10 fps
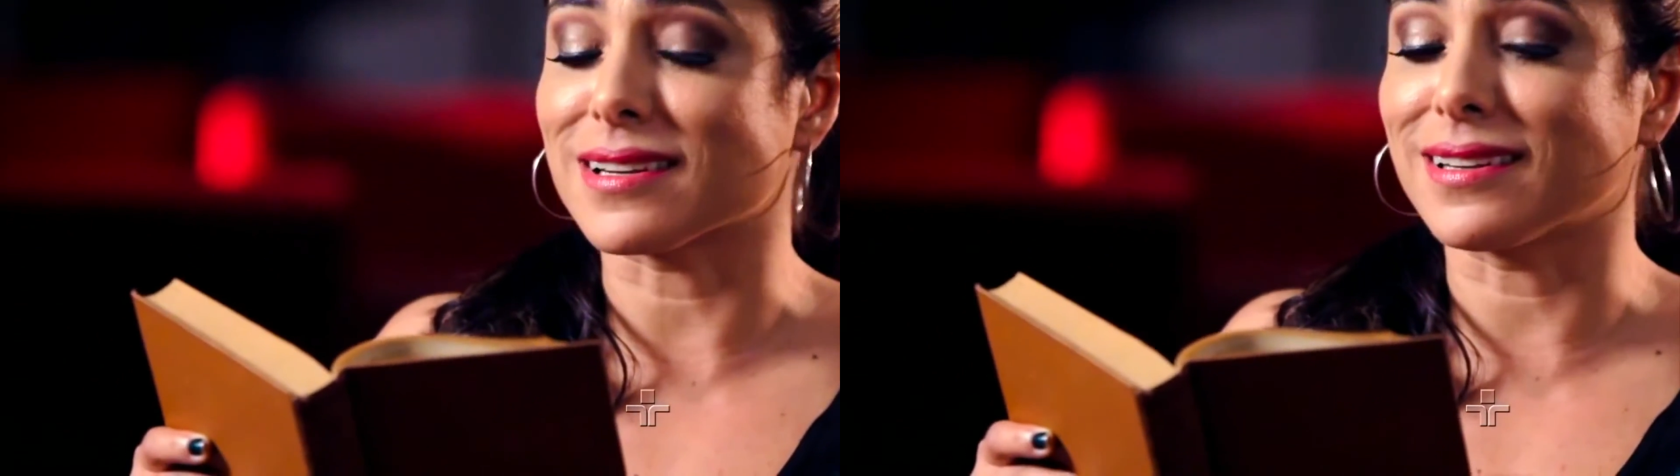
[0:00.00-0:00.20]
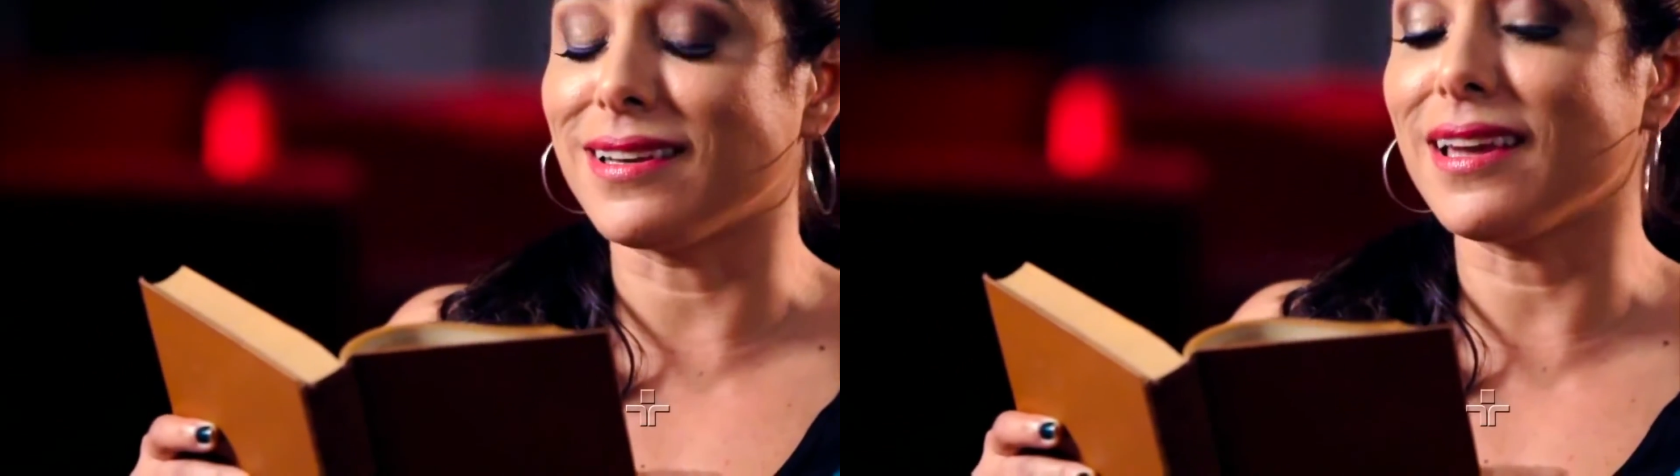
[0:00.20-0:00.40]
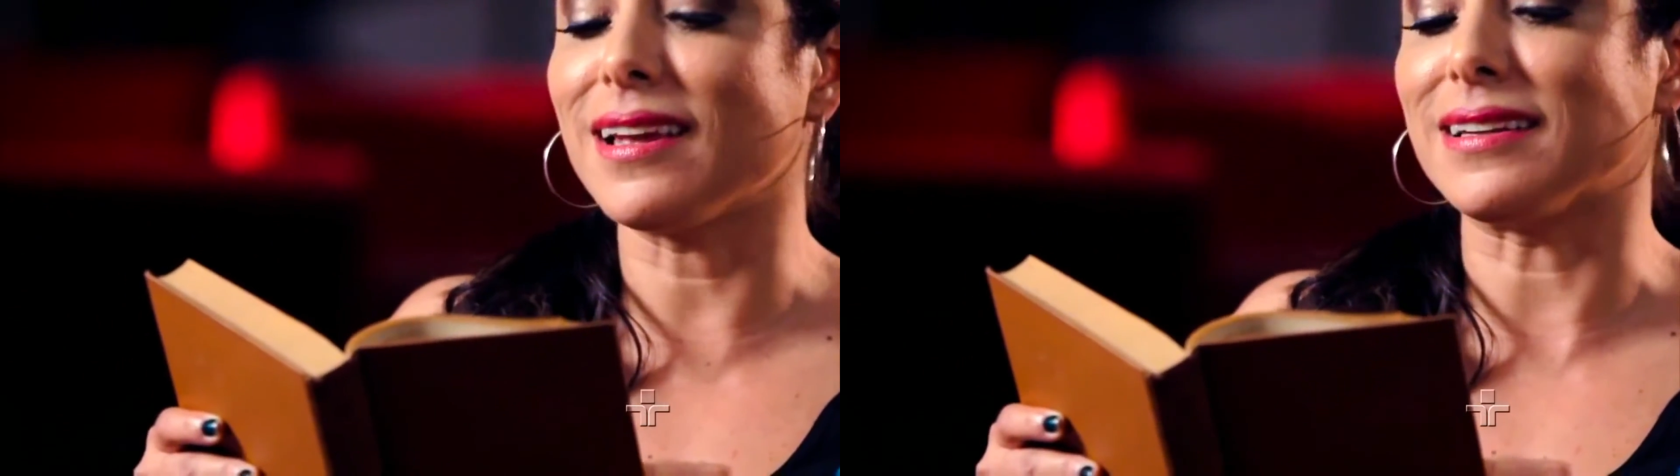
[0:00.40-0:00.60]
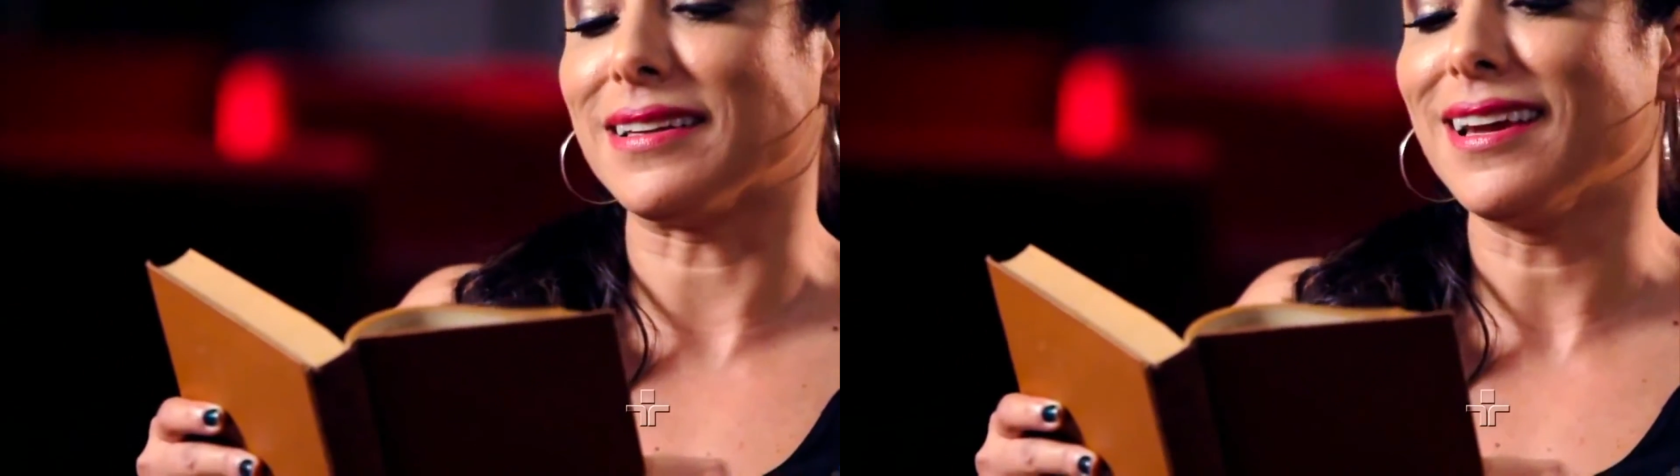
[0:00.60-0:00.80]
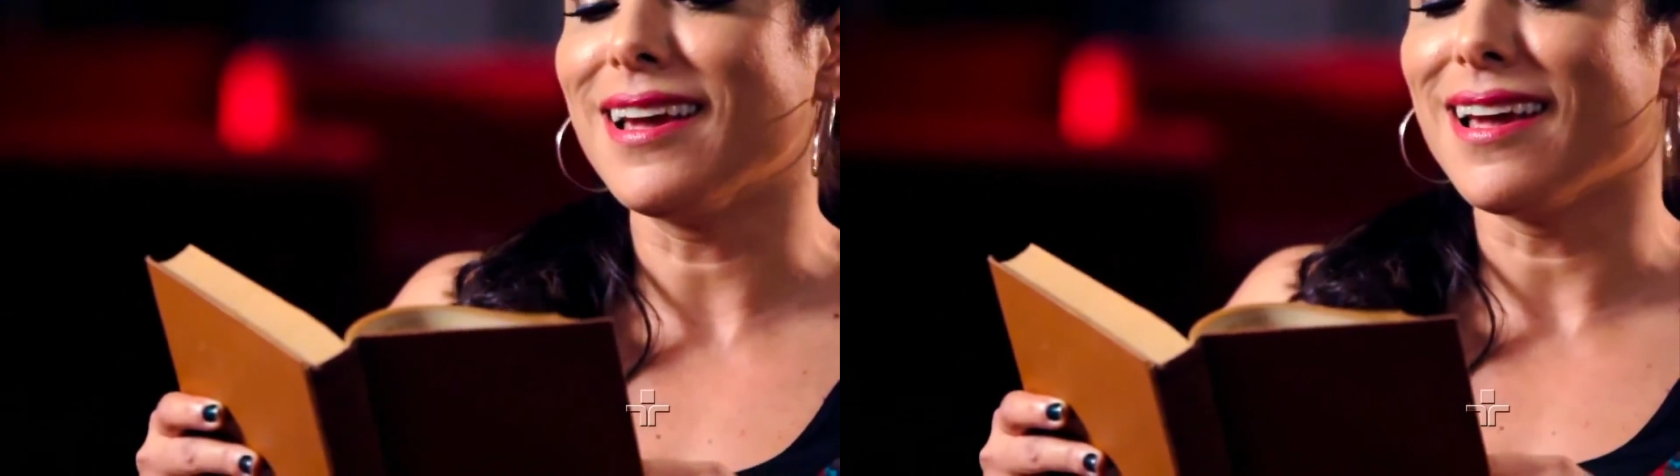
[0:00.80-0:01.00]
que ele,
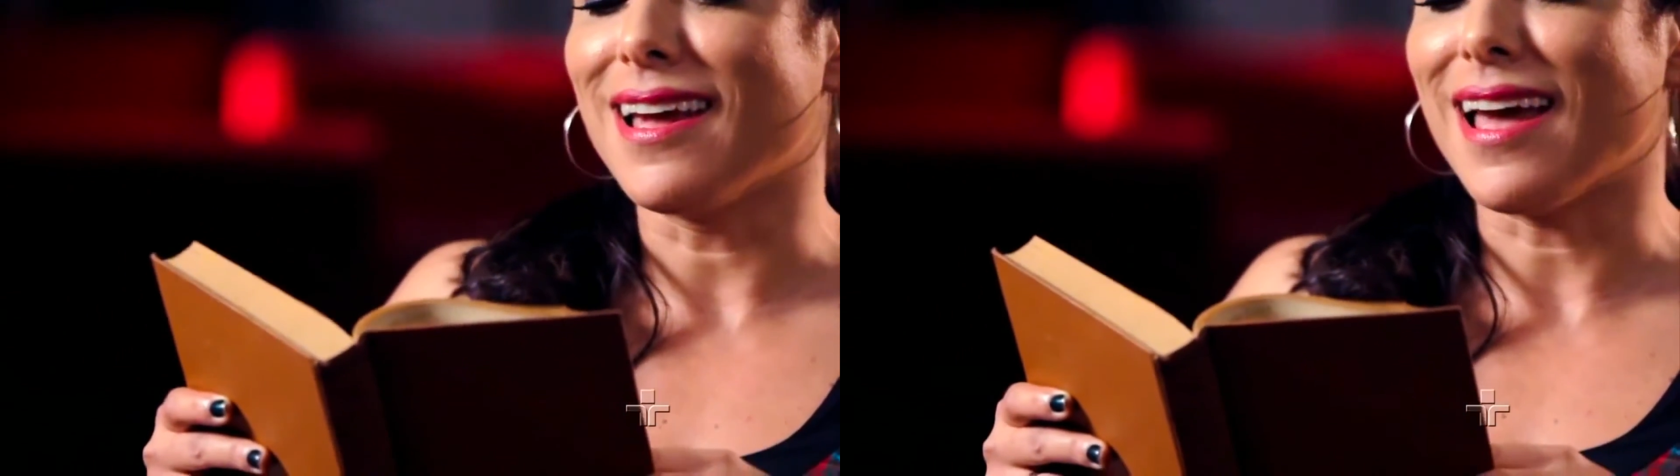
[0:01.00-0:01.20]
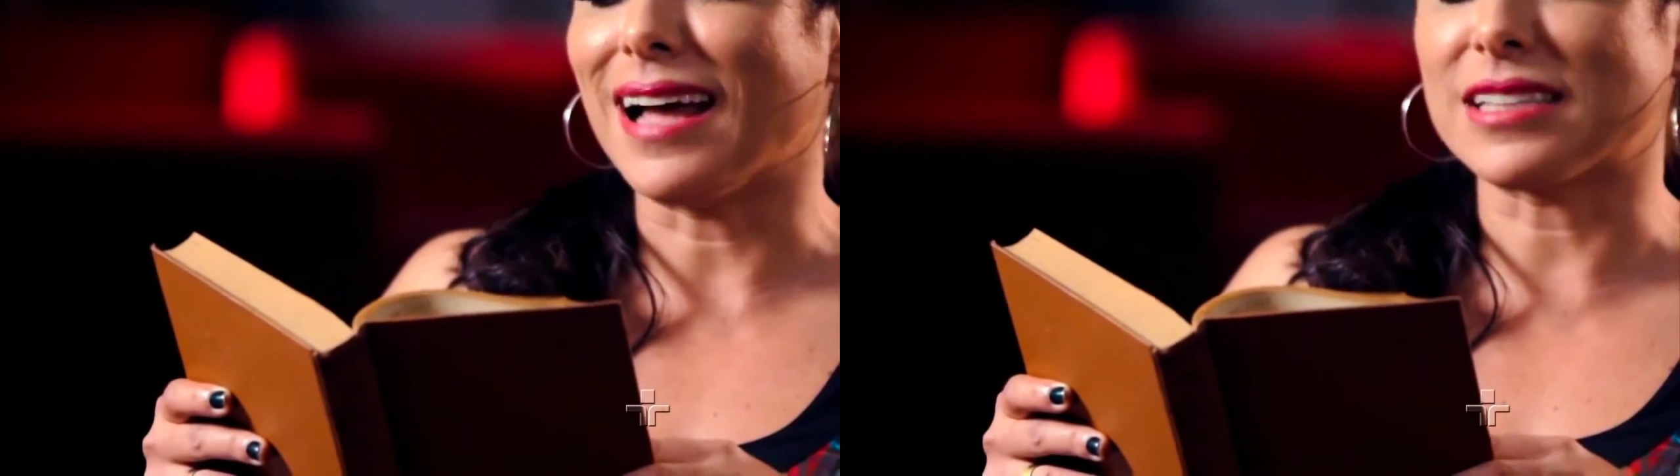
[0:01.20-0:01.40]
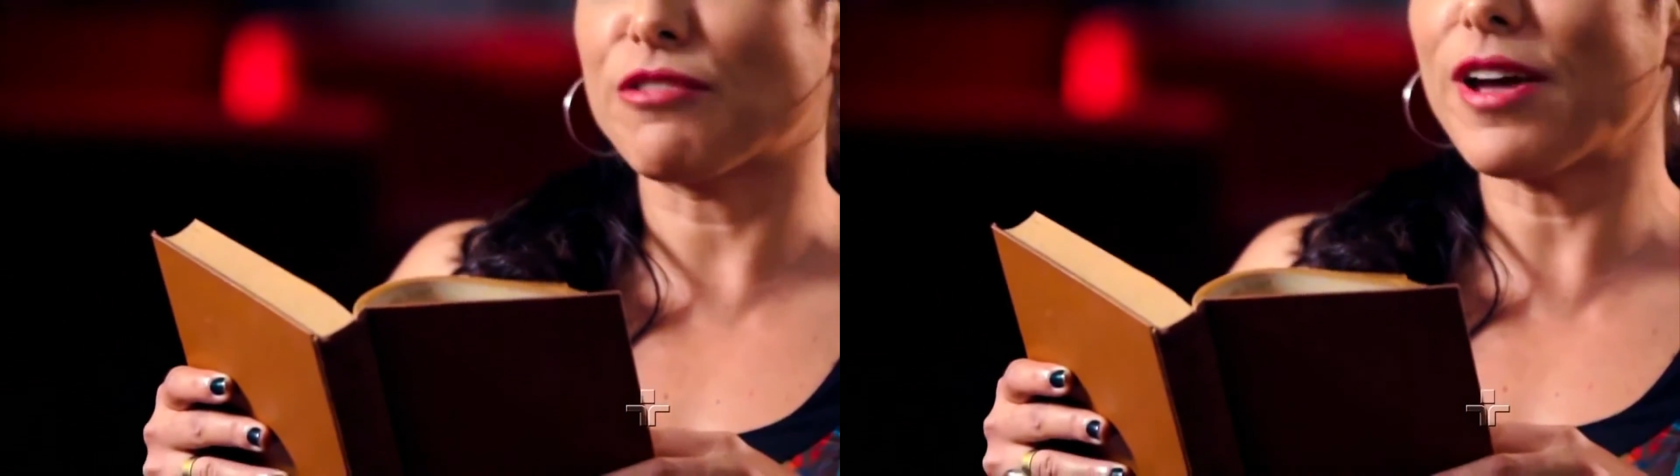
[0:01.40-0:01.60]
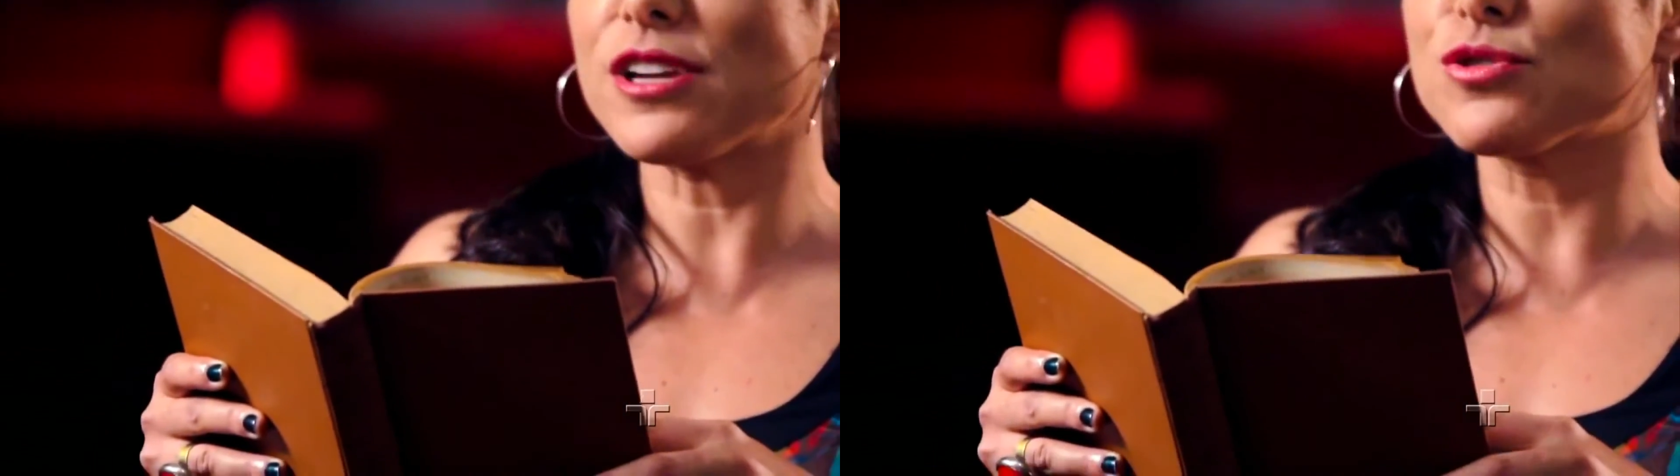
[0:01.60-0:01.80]
através